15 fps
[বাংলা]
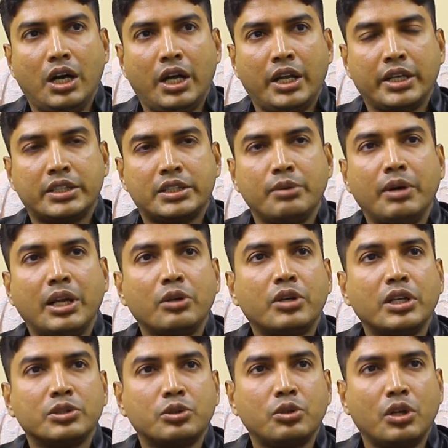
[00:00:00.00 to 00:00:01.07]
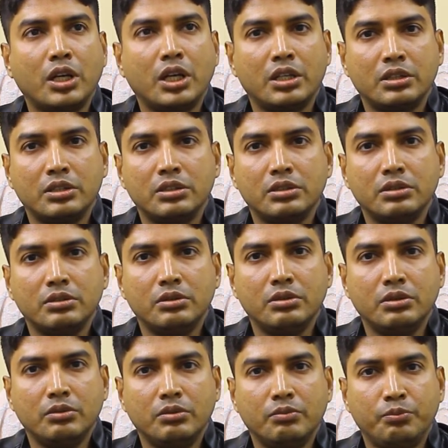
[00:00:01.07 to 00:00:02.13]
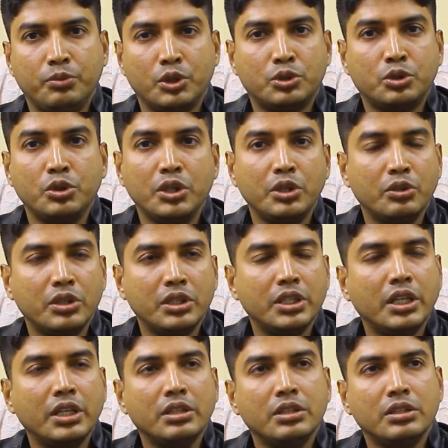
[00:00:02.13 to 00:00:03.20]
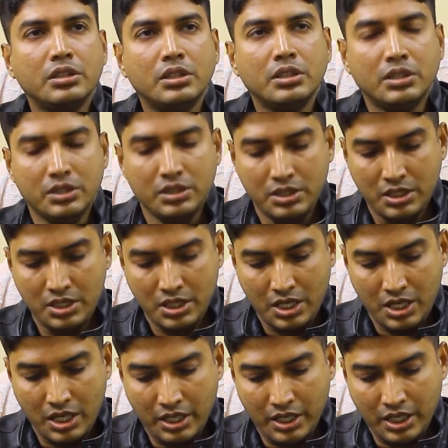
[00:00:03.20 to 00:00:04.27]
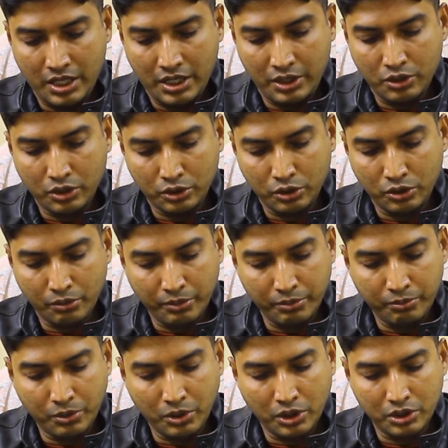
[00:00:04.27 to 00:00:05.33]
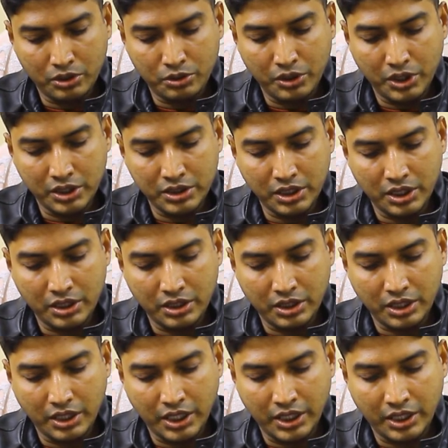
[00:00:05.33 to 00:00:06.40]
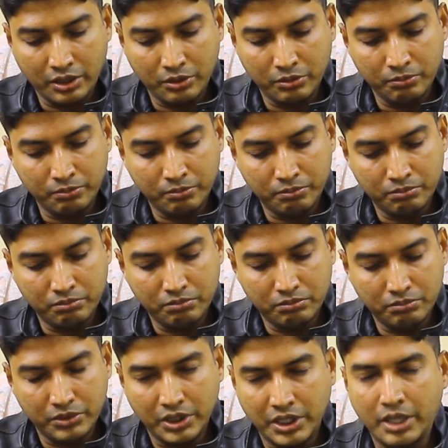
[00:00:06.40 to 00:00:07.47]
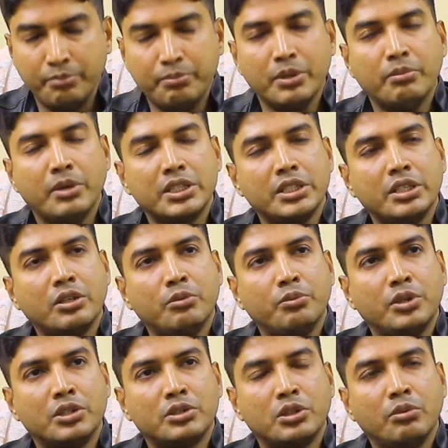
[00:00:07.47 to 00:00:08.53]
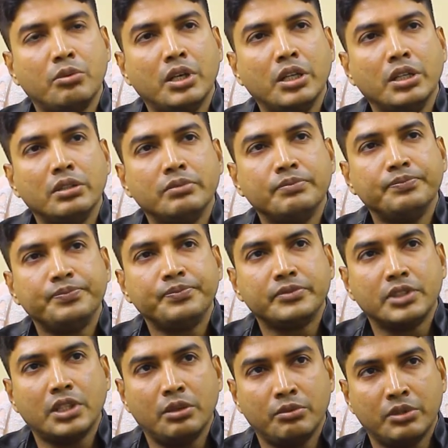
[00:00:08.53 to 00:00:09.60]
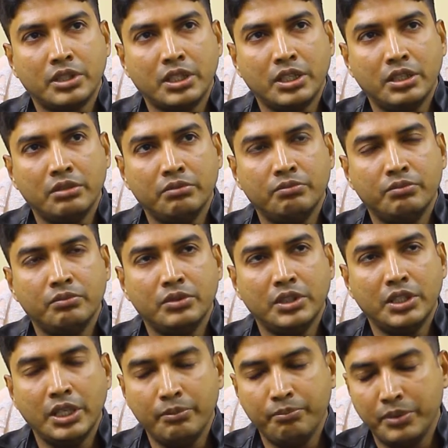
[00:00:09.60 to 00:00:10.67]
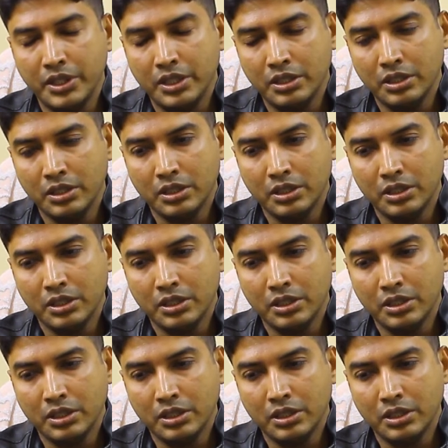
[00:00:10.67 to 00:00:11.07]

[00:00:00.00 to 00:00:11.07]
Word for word: আরেকটা ভালো কাজ করার পথ তৈরি করে দেয় এই গত নভেম্বর দুই হাজার এগারো ডিএমপি মাসিক অপরাধ সভায় আমাকে ডিএমপির